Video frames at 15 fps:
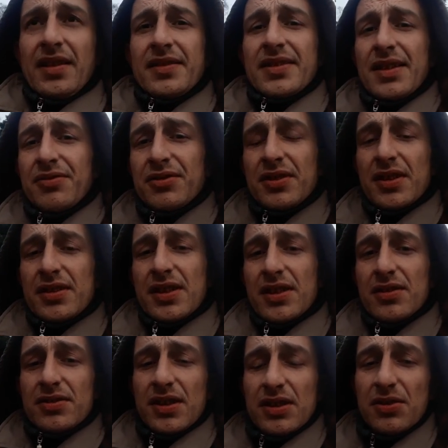zawsze na,
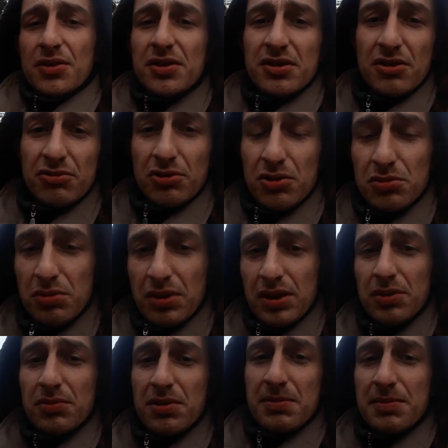tego, na, to inne źródło, na
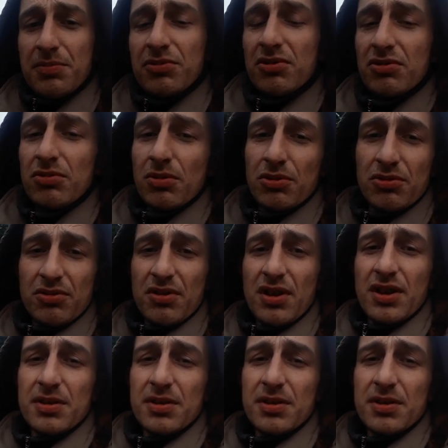tą niby przyszłość, nie?